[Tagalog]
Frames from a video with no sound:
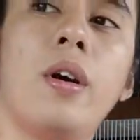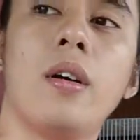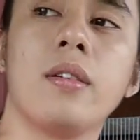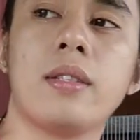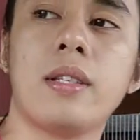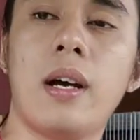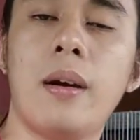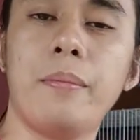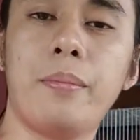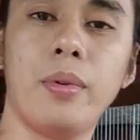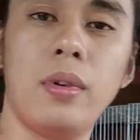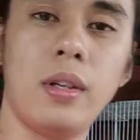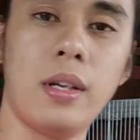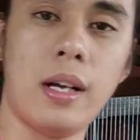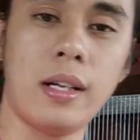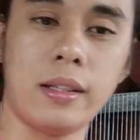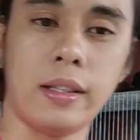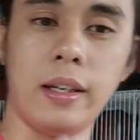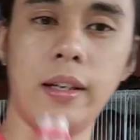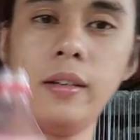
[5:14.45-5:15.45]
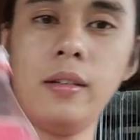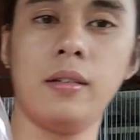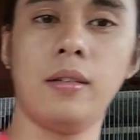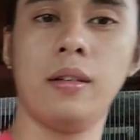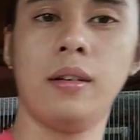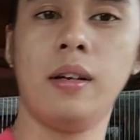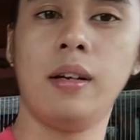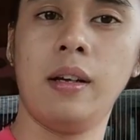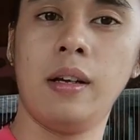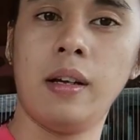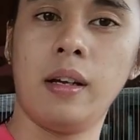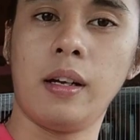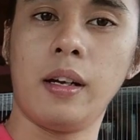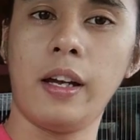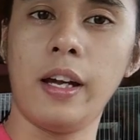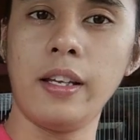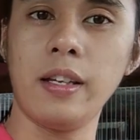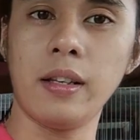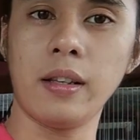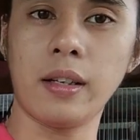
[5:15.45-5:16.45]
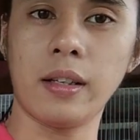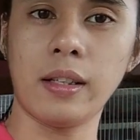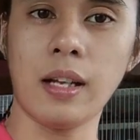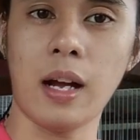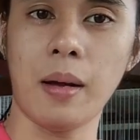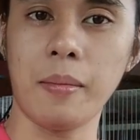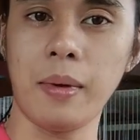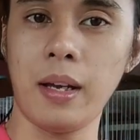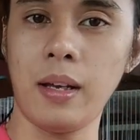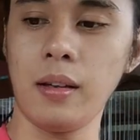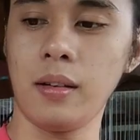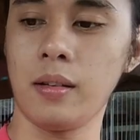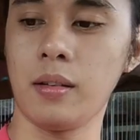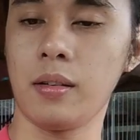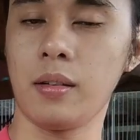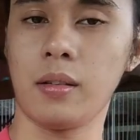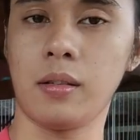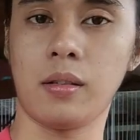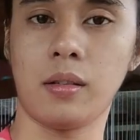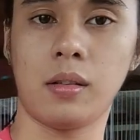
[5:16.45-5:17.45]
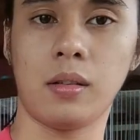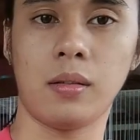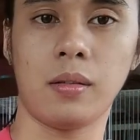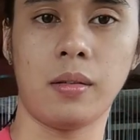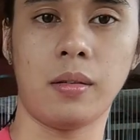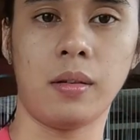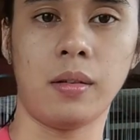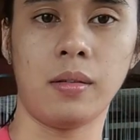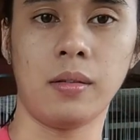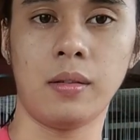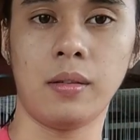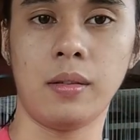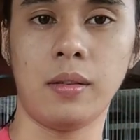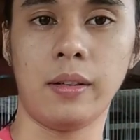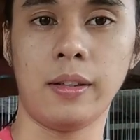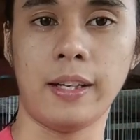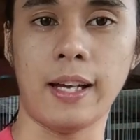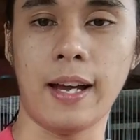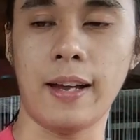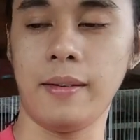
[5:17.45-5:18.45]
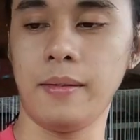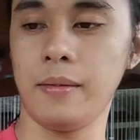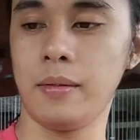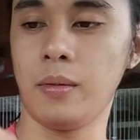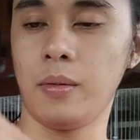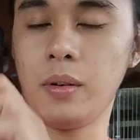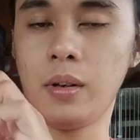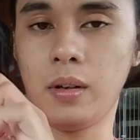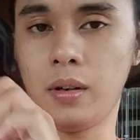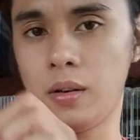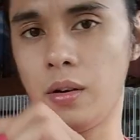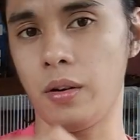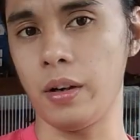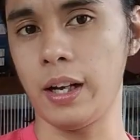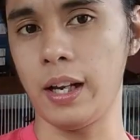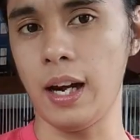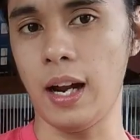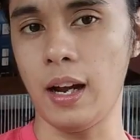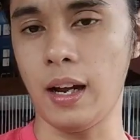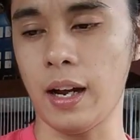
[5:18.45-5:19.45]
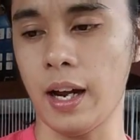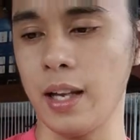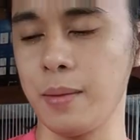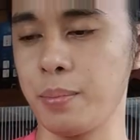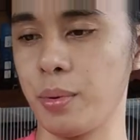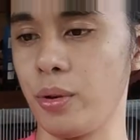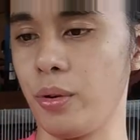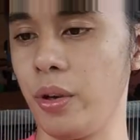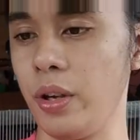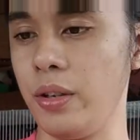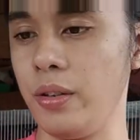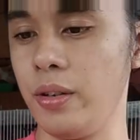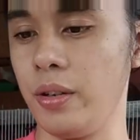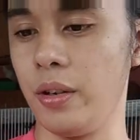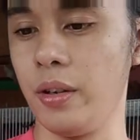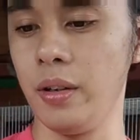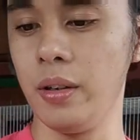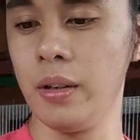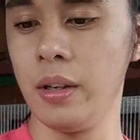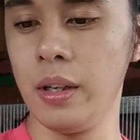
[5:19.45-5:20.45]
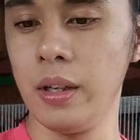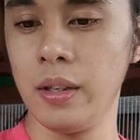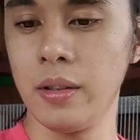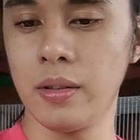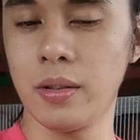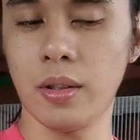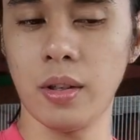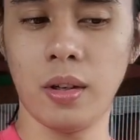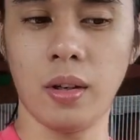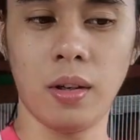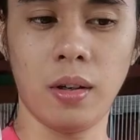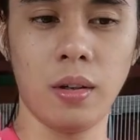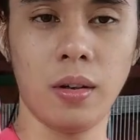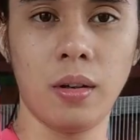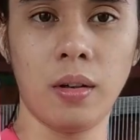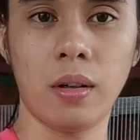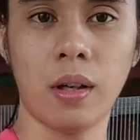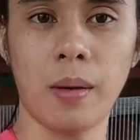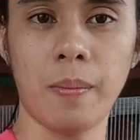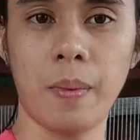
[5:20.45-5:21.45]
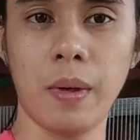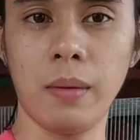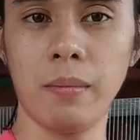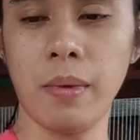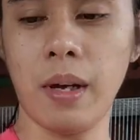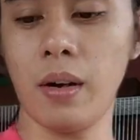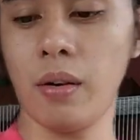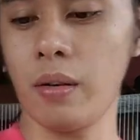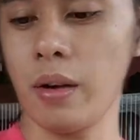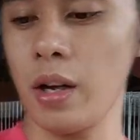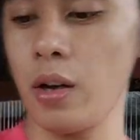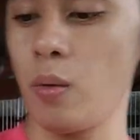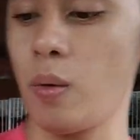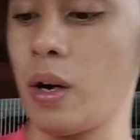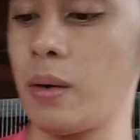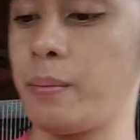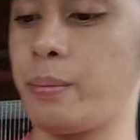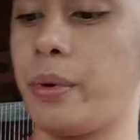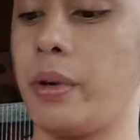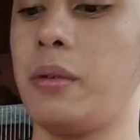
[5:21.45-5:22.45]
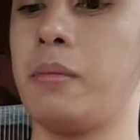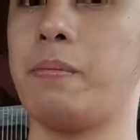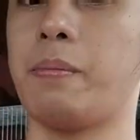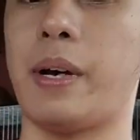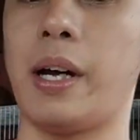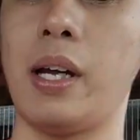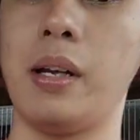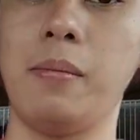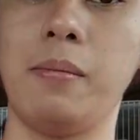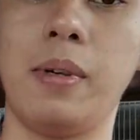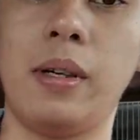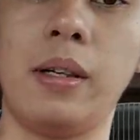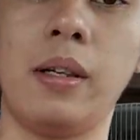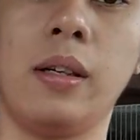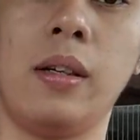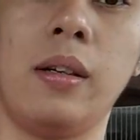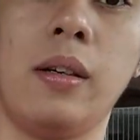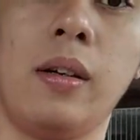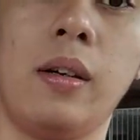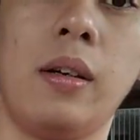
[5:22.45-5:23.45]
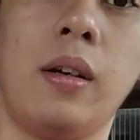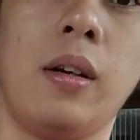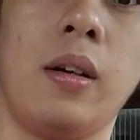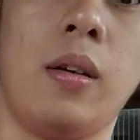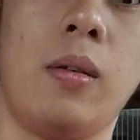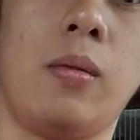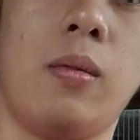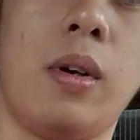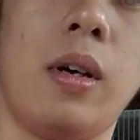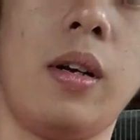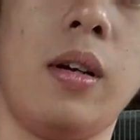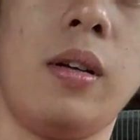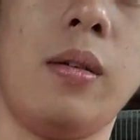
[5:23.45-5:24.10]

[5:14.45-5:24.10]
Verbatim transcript: yung sample natin. Ganyan kadami. Yan. Okay lang kahit punuin nyo. So, kapag meron kayo 1.5, 1.5,